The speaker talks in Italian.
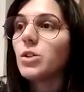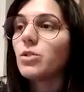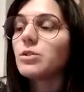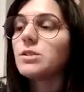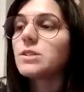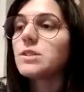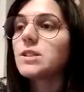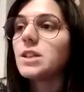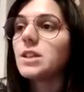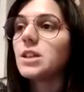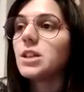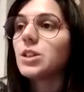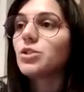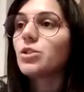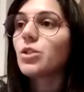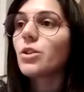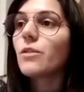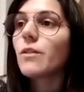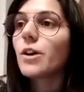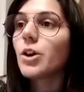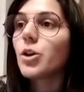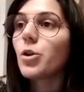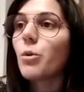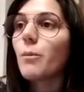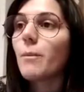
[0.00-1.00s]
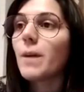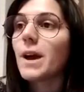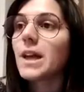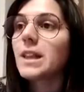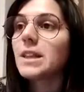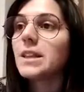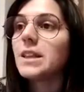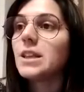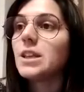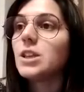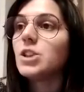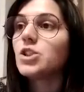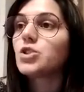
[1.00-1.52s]
non si ritrovano mai
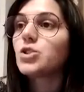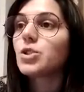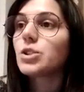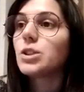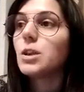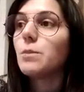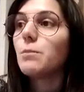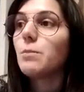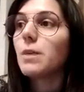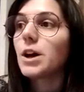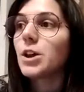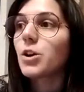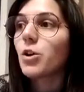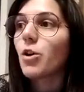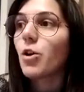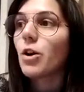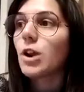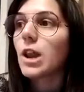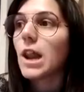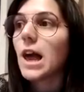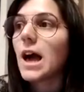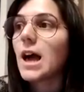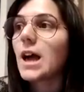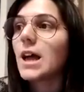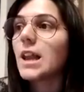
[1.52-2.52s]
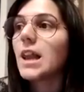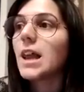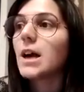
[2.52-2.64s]
ad inizio di parola,